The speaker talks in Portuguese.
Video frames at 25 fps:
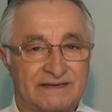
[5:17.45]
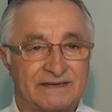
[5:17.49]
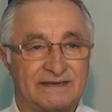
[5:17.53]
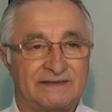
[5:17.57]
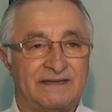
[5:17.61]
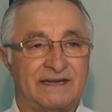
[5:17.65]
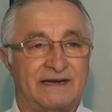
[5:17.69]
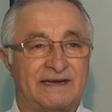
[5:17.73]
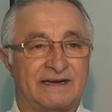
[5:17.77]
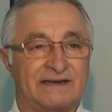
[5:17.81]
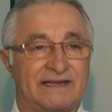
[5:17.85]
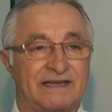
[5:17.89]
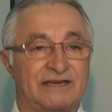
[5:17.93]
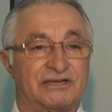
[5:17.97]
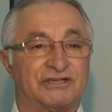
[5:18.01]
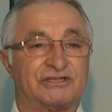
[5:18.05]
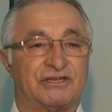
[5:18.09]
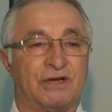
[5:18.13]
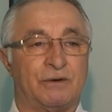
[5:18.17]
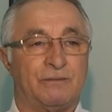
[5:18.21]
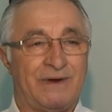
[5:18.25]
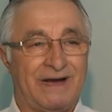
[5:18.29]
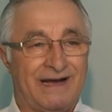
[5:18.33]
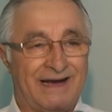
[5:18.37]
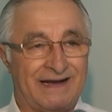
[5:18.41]
da
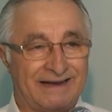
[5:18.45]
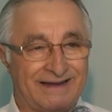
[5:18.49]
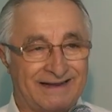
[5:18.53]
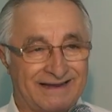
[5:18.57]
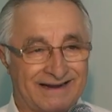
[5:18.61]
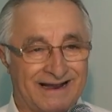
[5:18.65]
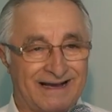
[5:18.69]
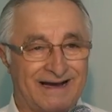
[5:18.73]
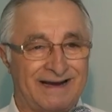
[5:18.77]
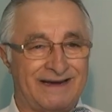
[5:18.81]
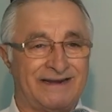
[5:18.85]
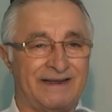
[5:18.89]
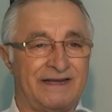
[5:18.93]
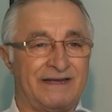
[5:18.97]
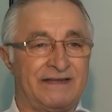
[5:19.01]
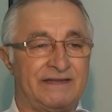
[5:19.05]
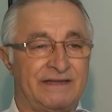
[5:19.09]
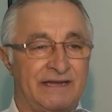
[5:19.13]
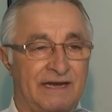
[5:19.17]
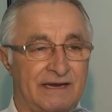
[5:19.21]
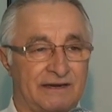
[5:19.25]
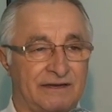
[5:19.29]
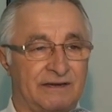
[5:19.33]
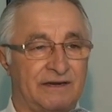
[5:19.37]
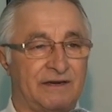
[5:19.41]
questão agrária
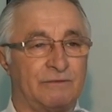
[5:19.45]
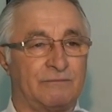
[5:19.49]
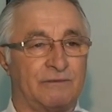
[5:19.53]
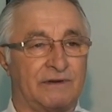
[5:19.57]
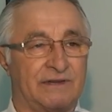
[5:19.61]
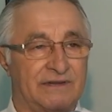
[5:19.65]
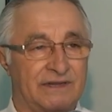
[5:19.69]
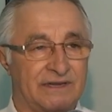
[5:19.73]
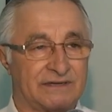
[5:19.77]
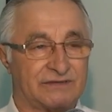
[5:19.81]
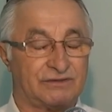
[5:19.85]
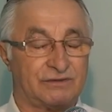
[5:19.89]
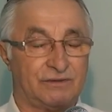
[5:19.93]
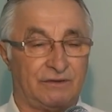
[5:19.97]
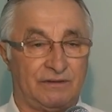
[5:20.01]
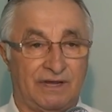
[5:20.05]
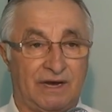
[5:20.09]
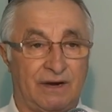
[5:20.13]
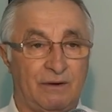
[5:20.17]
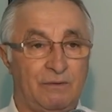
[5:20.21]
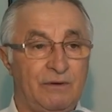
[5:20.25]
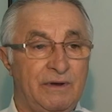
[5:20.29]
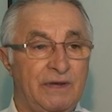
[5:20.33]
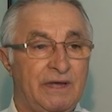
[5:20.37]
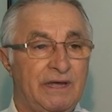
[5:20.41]
e agrícola
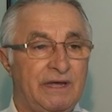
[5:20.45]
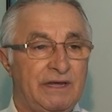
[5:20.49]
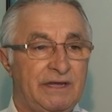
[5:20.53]
nacional